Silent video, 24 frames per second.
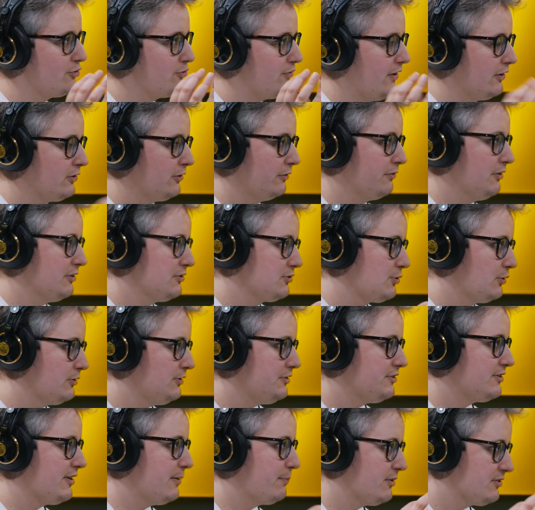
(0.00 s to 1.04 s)
światowa
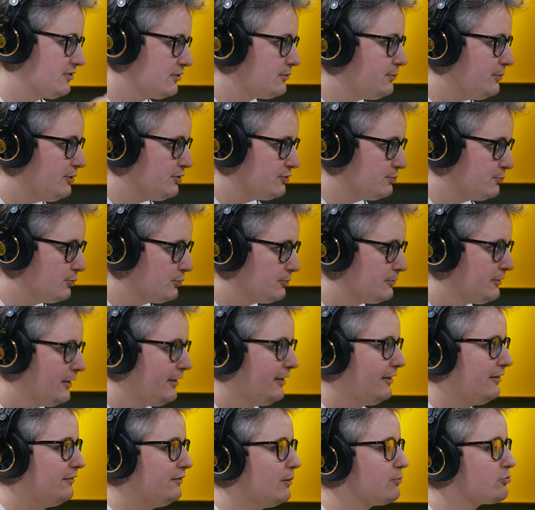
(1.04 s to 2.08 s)
stolica pesymizmu.
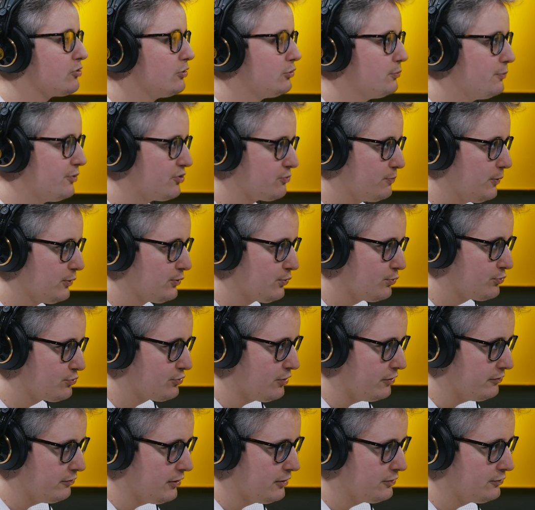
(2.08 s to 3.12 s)
Wiem, że lubisz
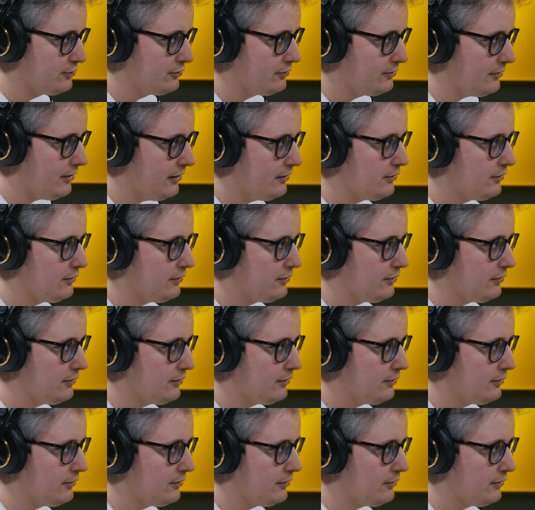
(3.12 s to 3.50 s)
podróżować,